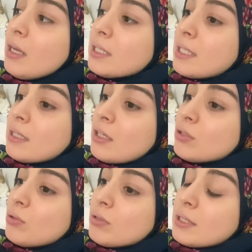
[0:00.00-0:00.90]
Zaten
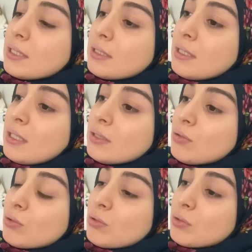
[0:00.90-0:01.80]
sonrasında
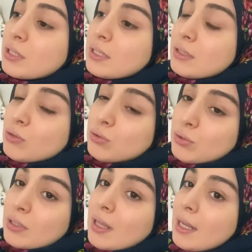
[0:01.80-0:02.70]
doktor da dedi
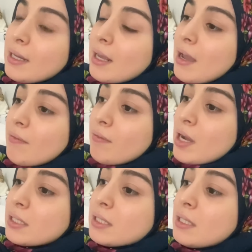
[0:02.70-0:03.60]
düşük tehlikem
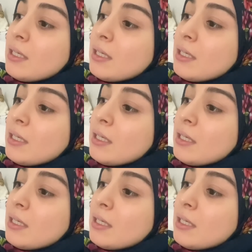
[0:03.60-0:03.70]
var.